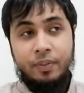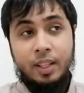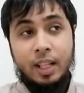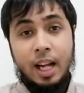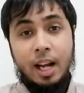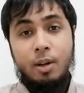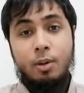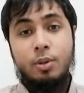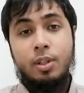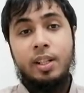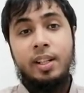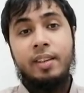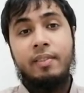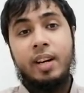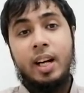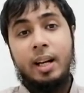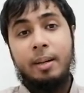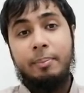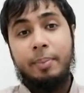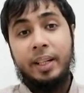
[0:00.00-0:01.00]
Lalo
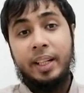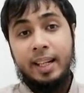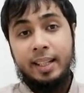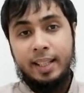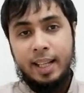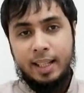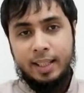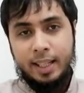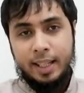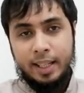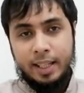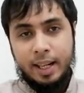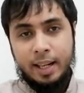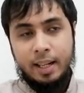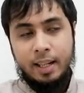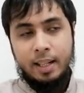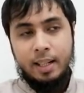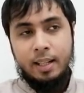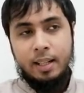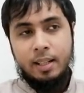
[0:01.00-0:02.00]
siniraan pa niya yung tatay niya.
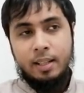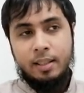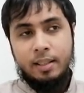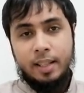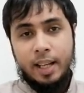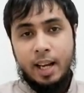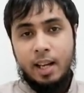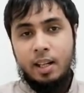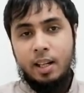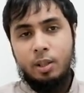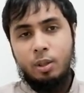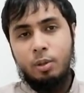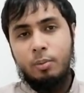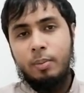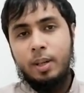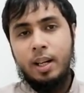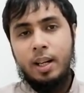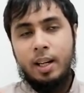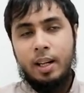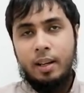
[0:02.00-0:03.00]
Dahil itong
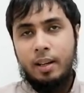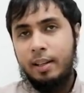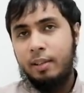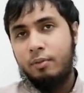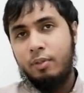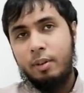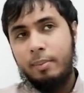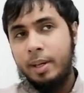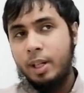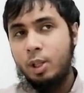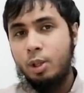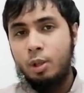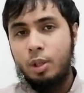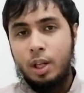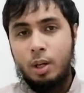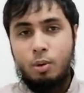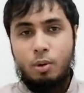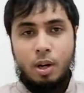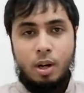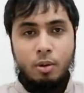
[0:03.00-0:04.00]
mga information
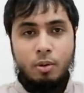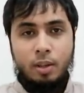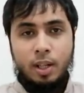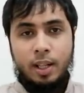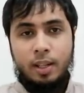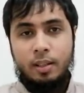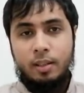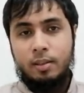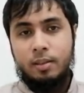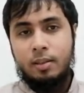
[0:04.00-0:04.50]
nakuha ko lang